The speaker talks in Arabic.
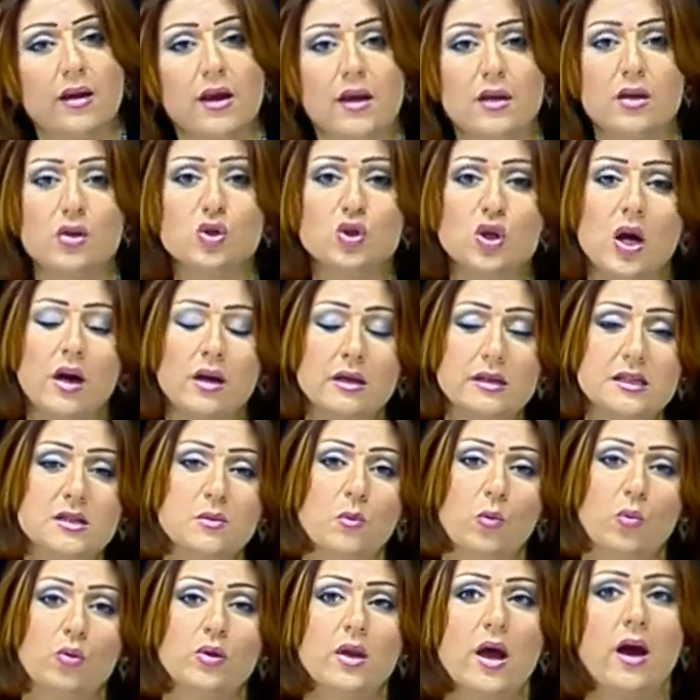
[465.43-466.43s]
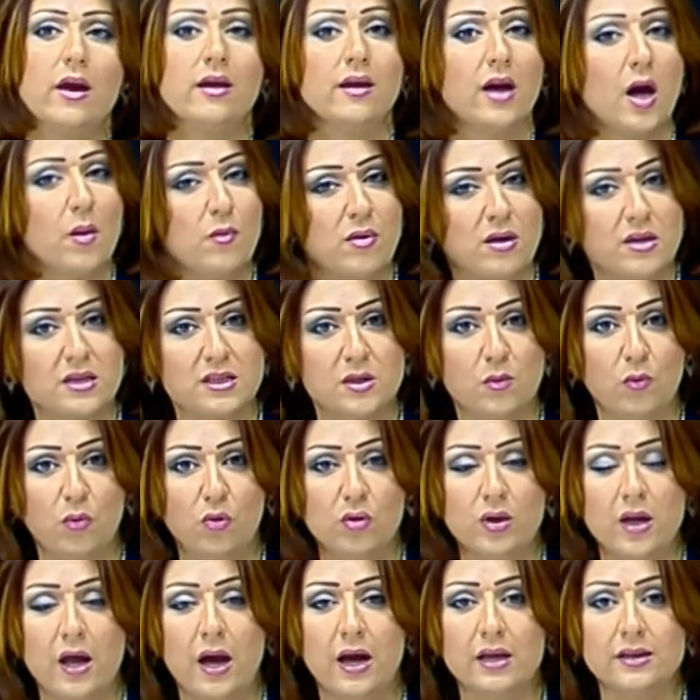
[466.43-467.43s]
اي اشاعه تسمعونها اي خبر
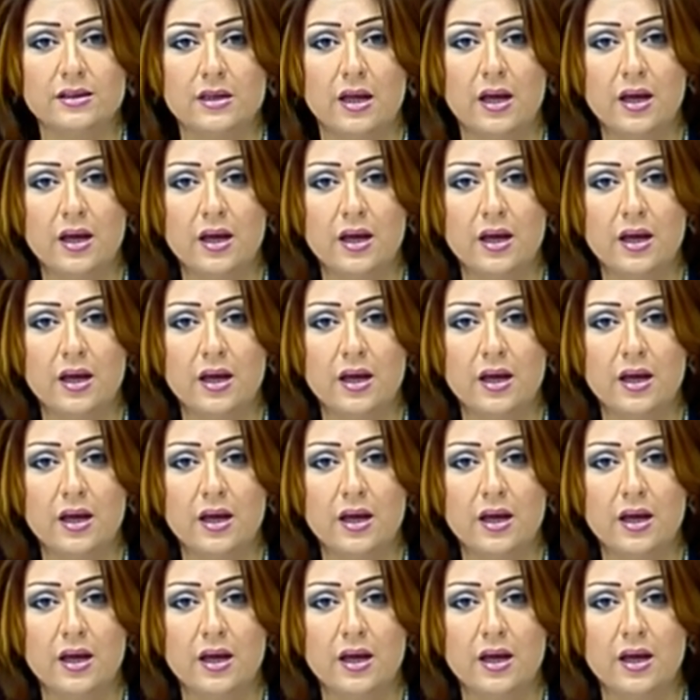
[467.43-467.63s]
تسمعونه حتى